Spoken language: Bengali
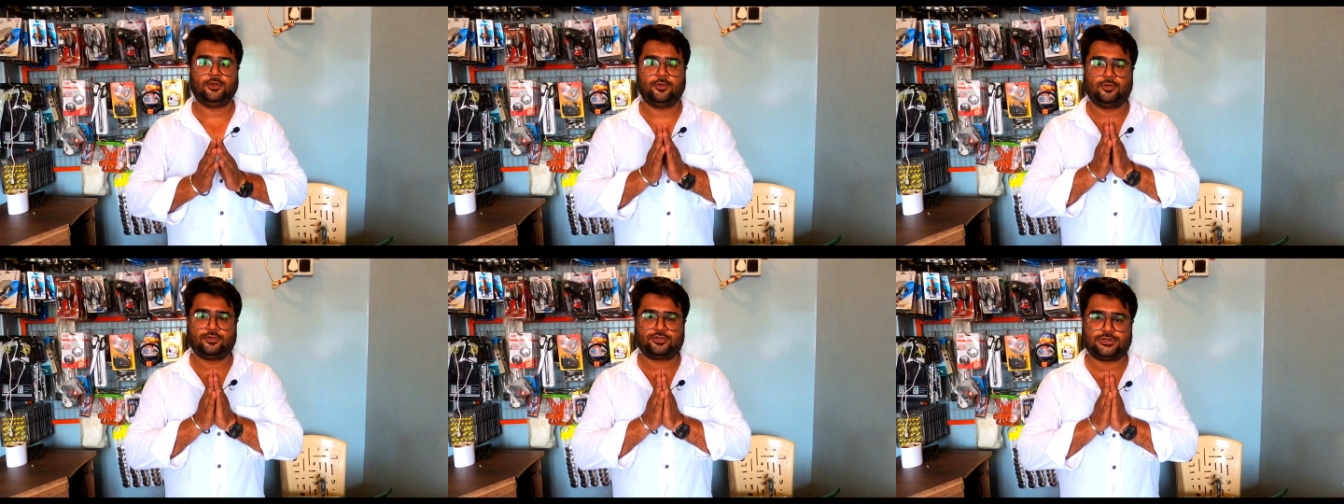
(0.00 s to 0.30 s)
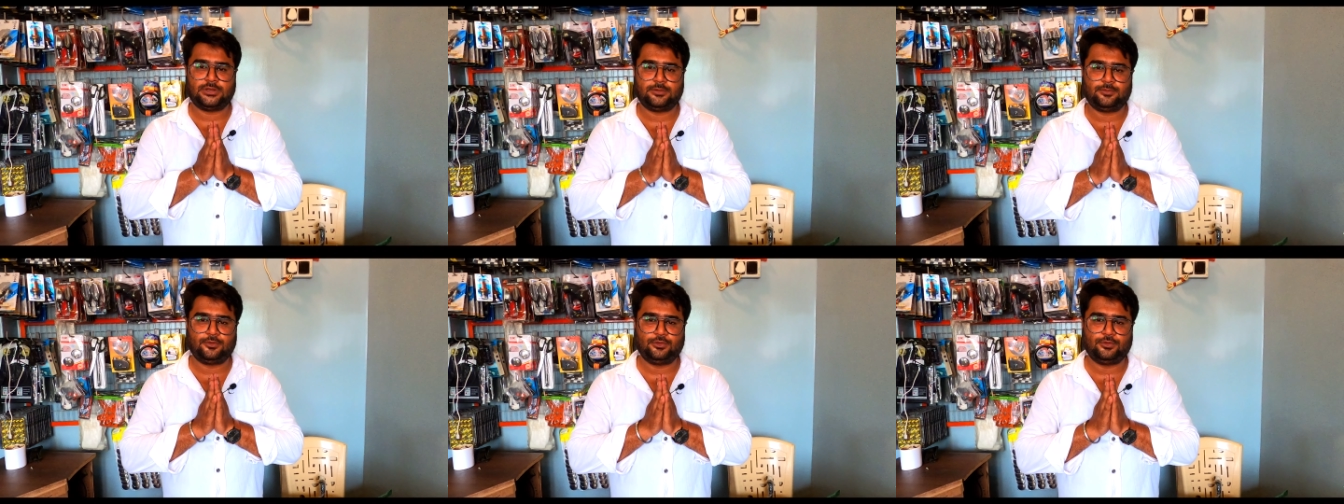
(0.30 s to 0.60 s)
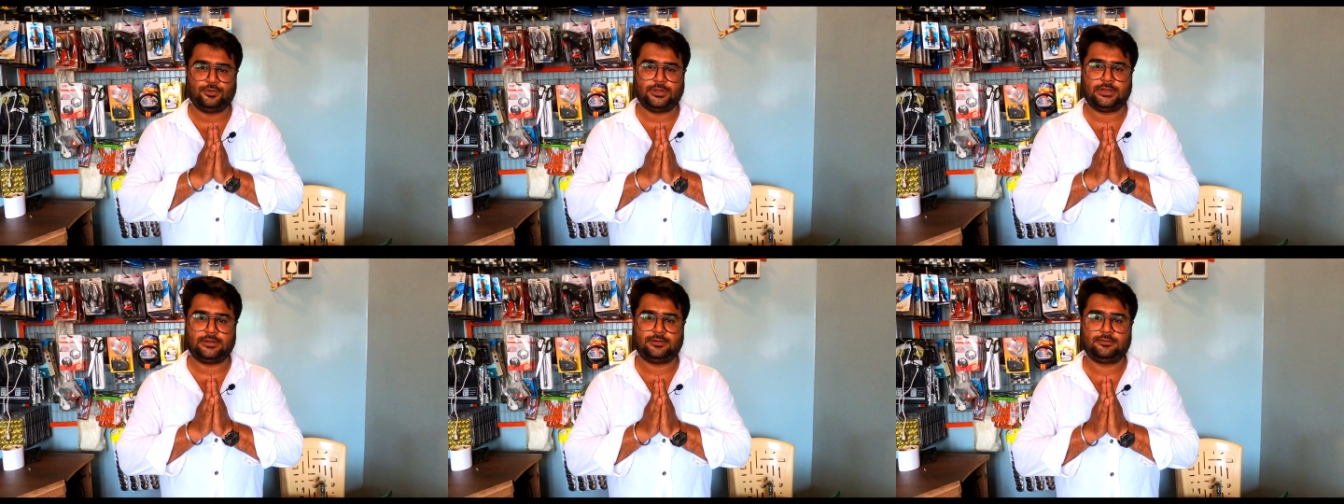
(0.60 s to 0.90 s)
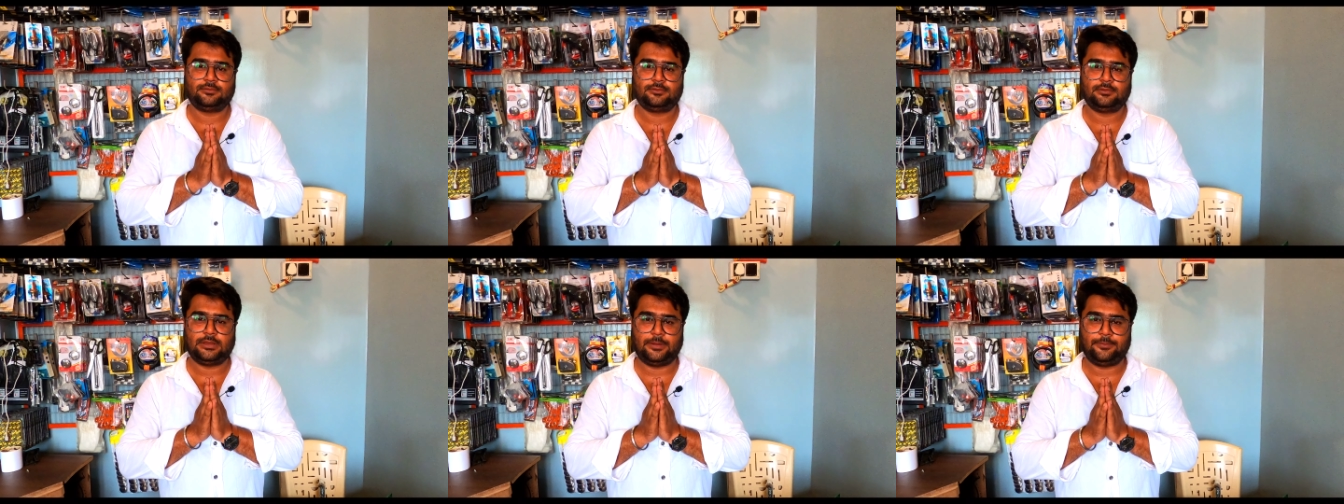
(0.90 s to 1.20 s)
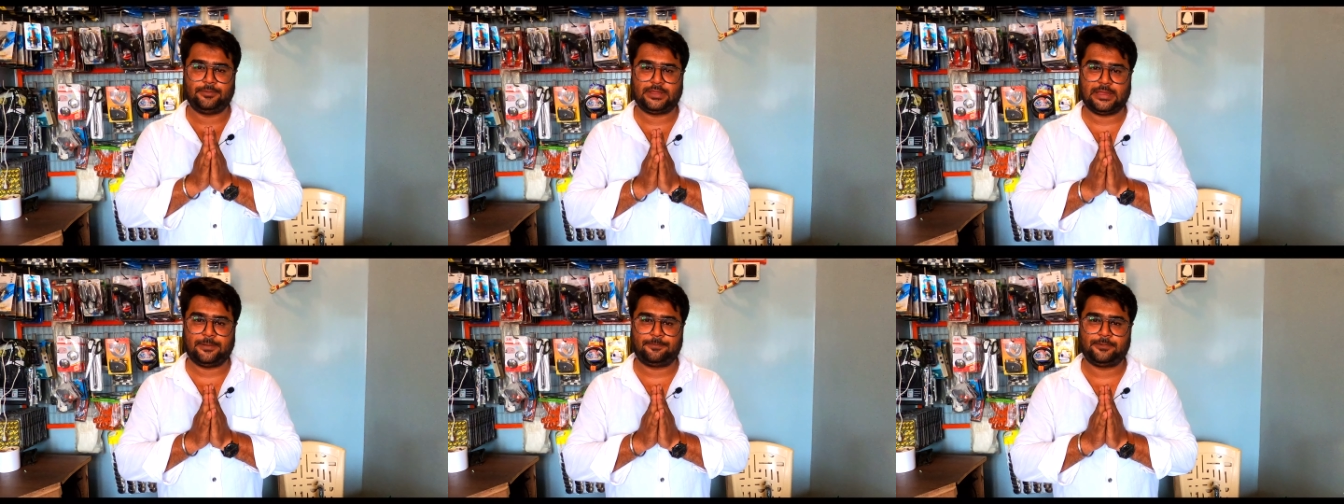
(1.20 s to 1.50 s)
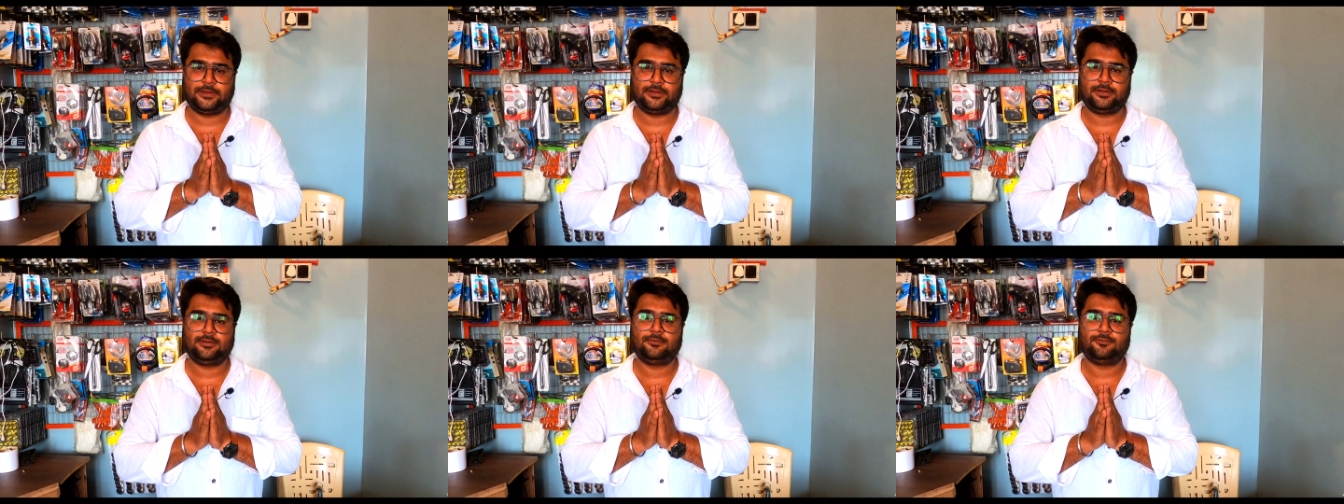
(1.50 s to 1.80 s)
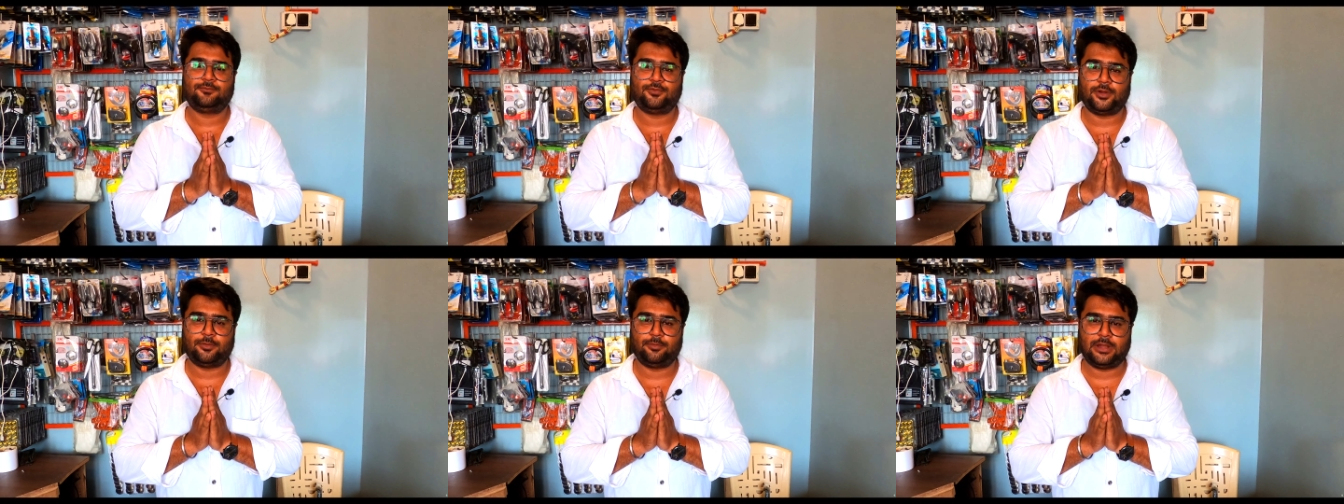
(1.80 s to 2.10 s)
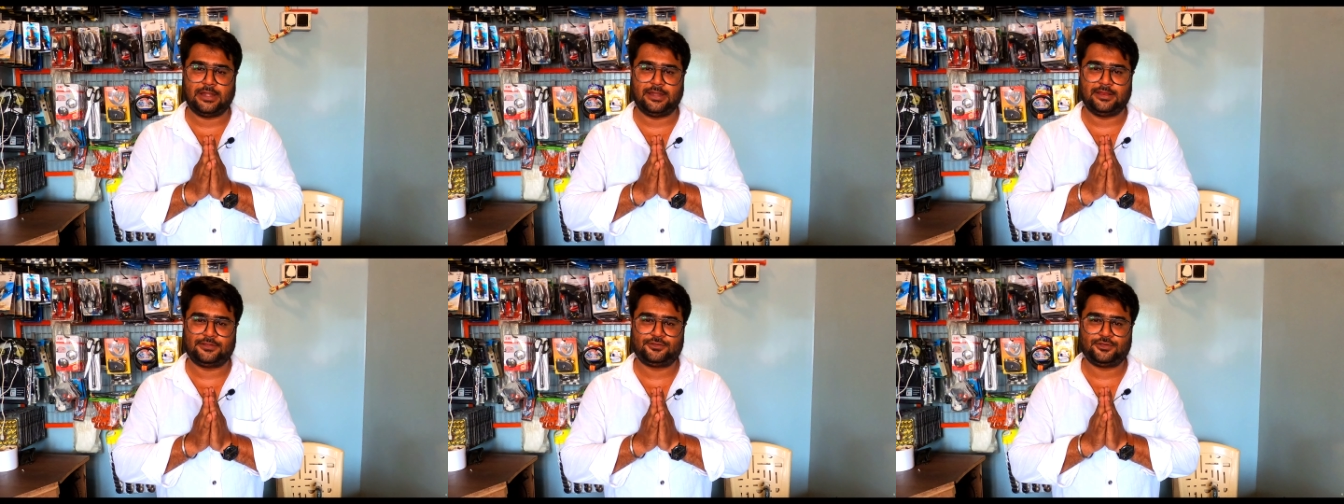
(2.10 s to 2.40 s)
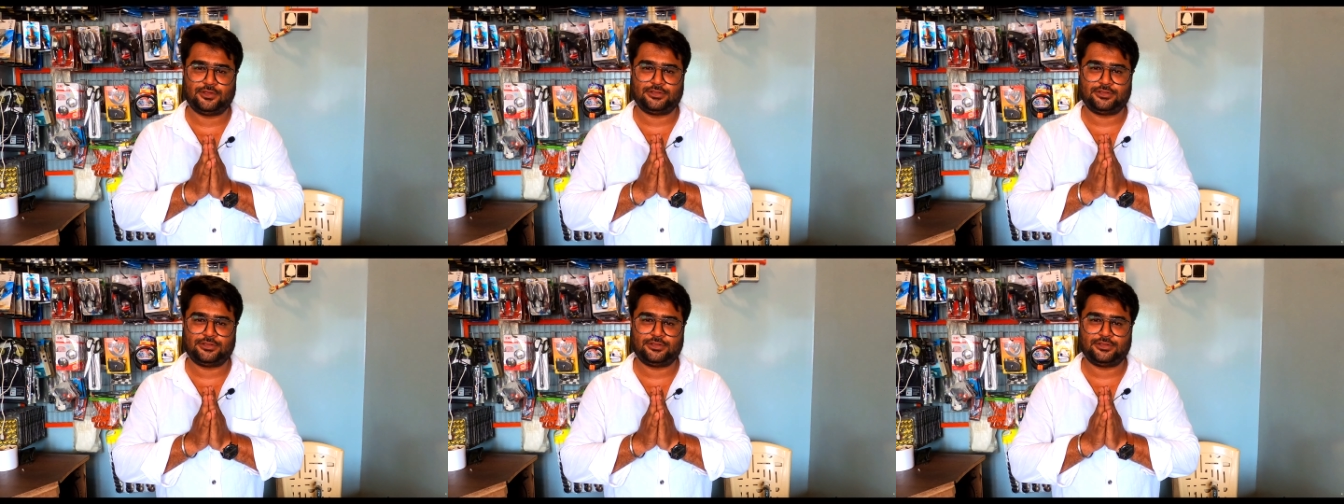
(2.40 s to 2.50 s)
নমস্কার বন্ধুরা আমি ক্যাপ্টেন ফ্রম রাইডার্স